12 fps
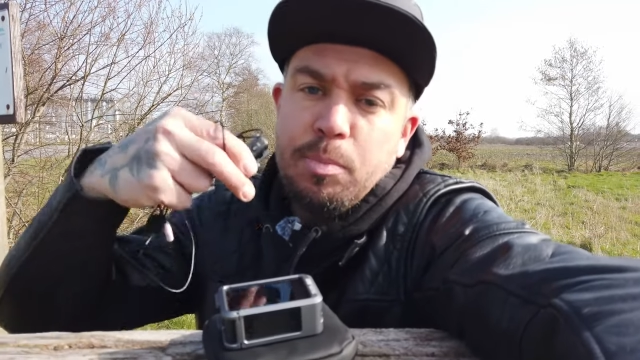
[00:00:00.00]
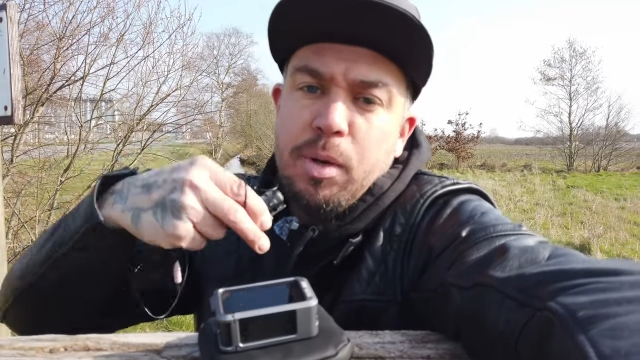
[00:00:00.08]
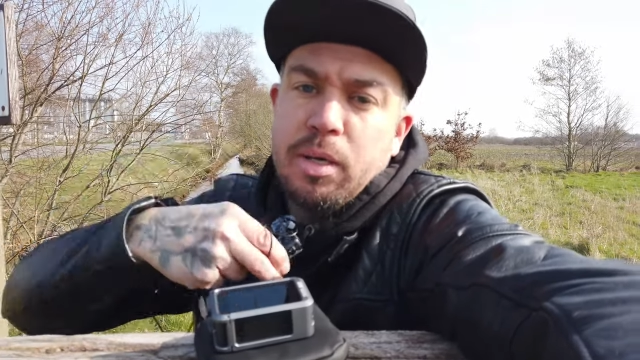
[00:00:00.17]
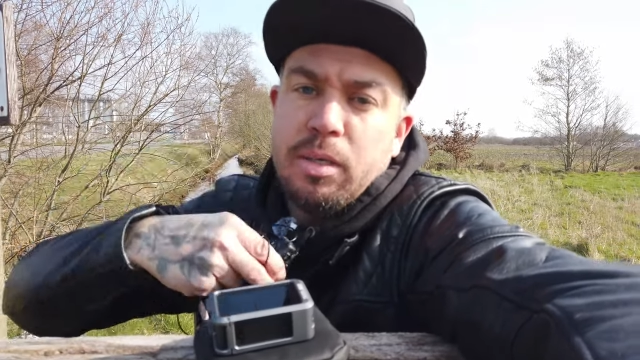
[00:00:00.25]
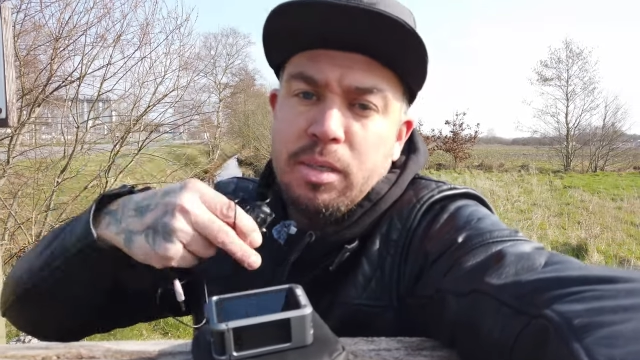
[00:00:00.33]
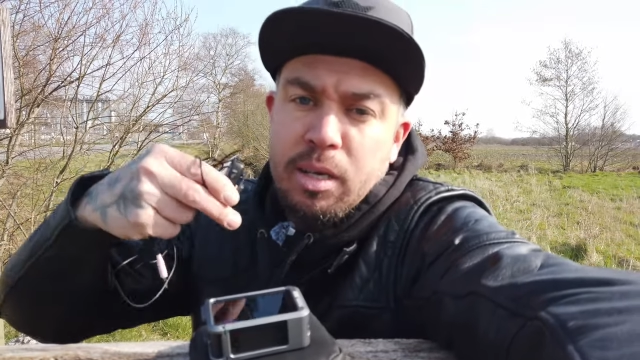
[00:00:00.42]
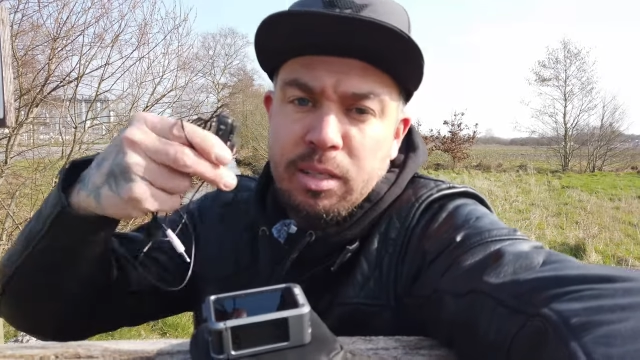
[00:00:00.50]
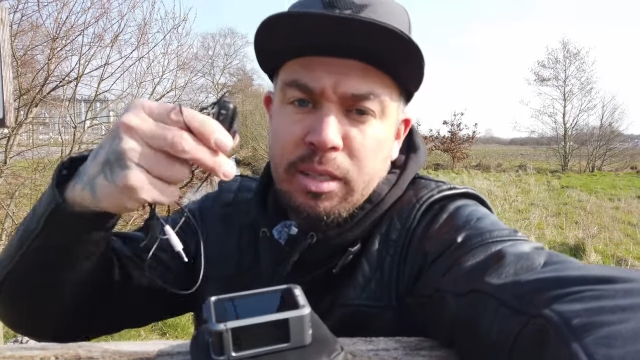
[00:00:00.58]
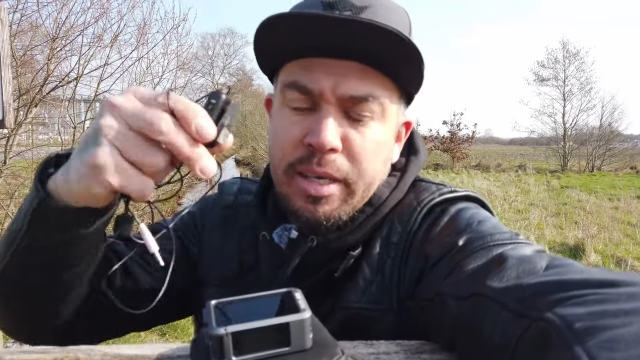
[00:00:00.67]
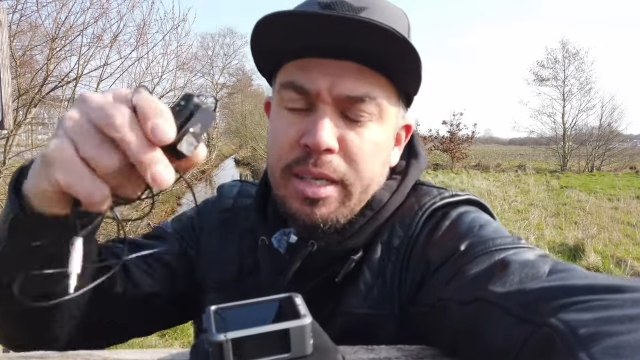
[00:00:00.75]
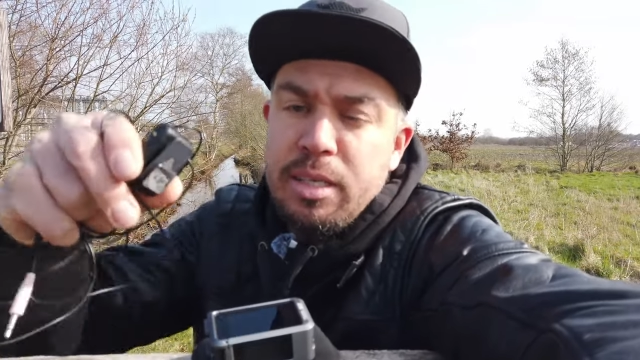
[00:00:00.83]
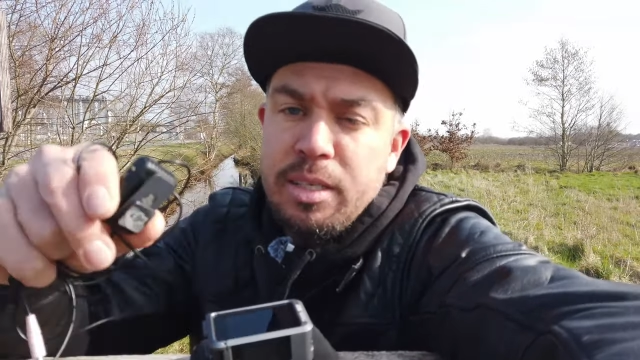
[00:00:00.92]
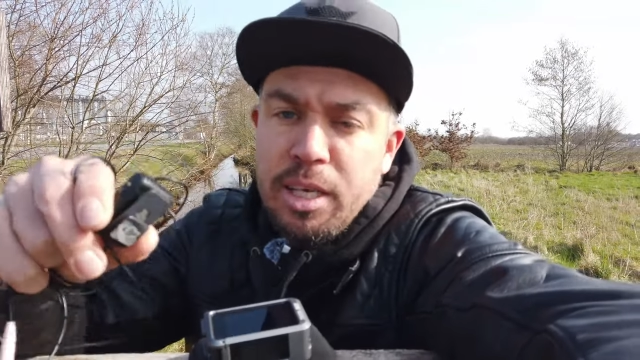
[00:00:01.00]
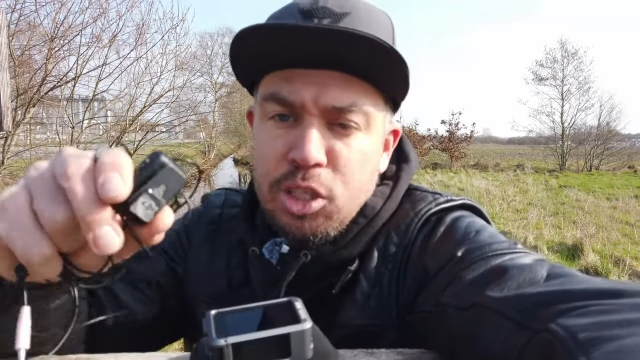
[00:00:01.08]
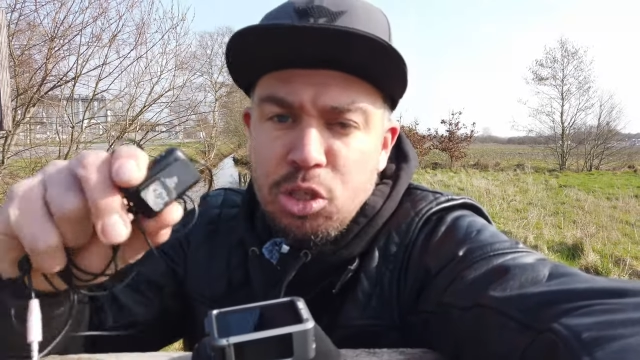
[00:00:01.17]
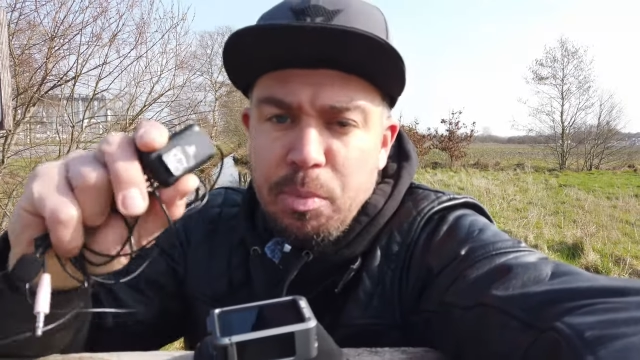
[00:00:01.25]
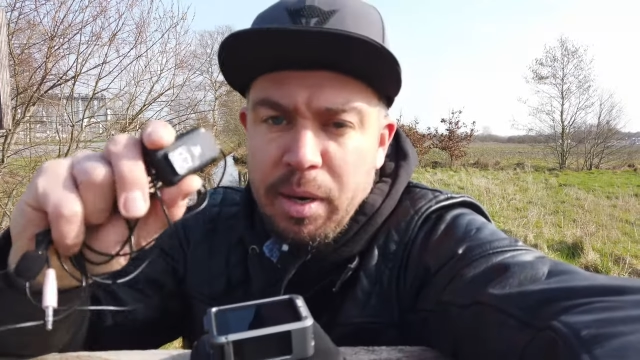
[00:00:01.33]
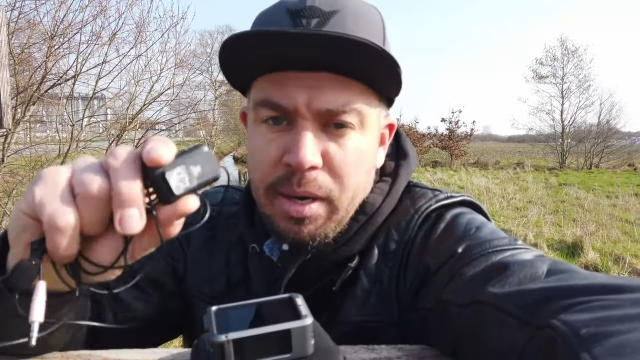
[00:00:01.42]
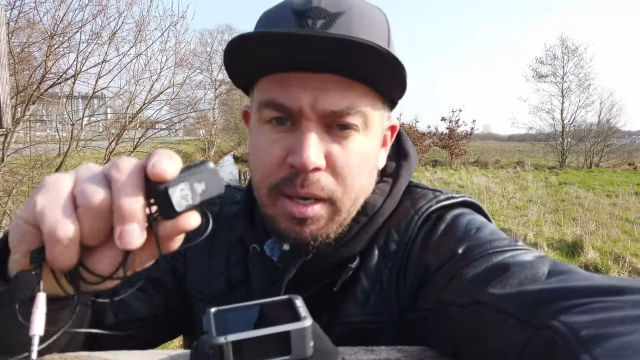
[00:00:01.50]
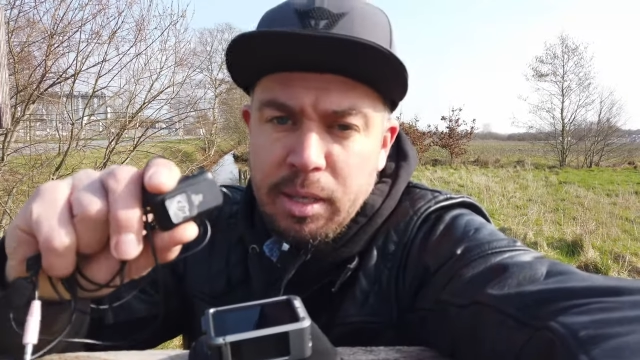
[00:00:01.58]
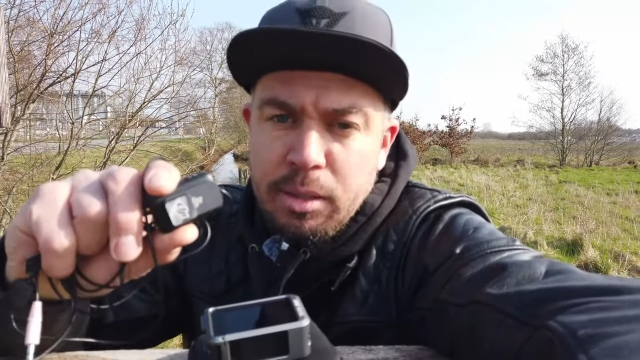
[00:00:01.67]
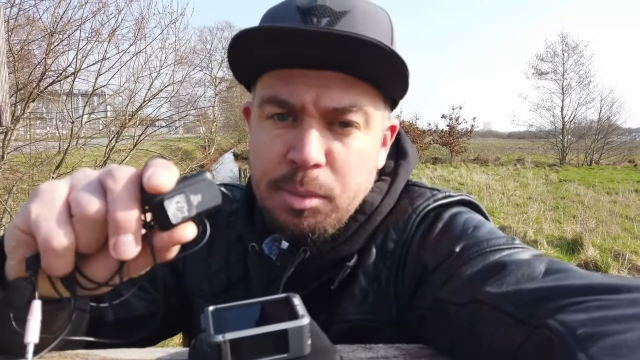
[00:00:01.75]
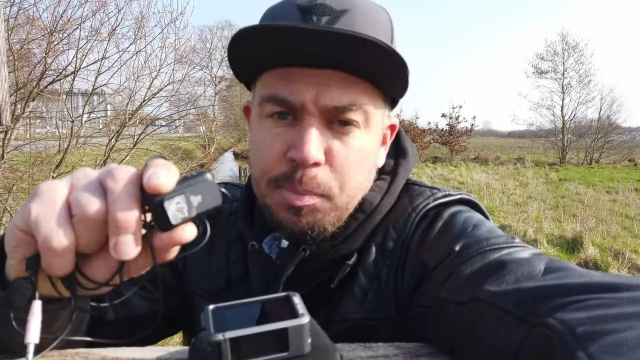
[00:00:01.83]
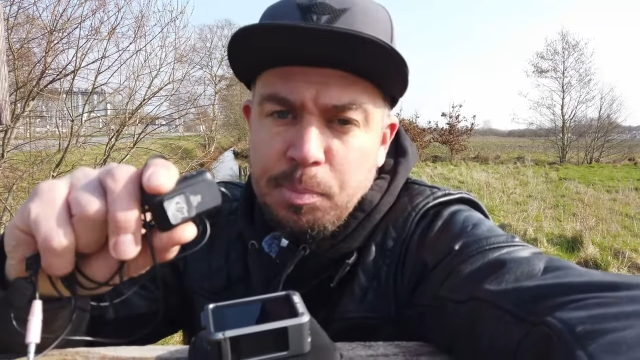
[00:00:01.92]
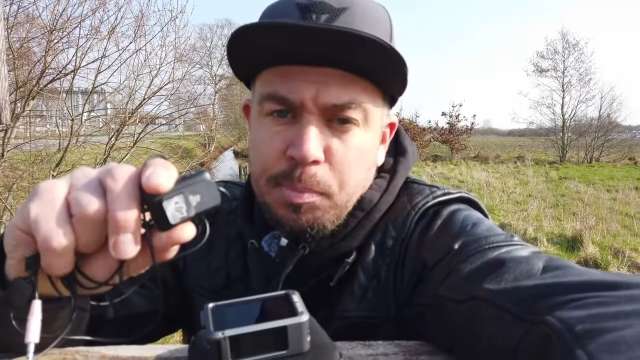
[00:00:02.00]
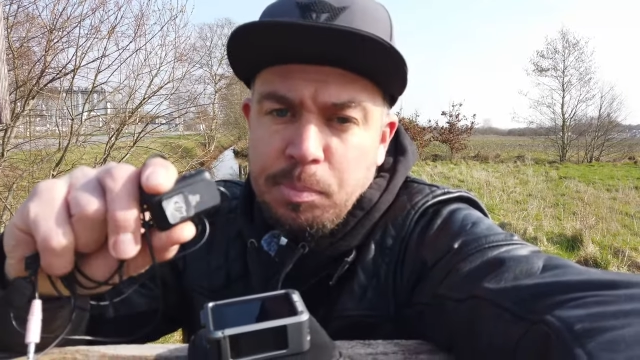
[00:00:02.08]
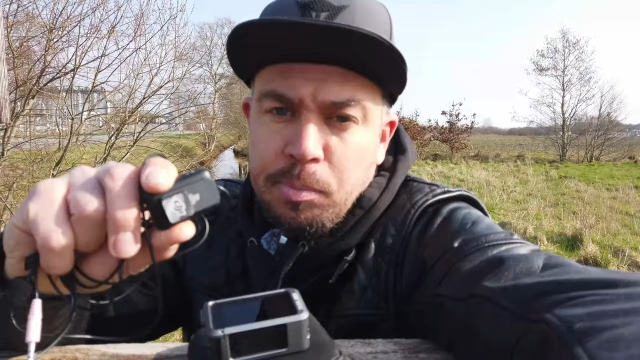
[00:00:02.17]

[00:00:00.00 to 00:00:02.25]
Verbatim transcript: das packe ich dann in die Innentasche meiner Jacke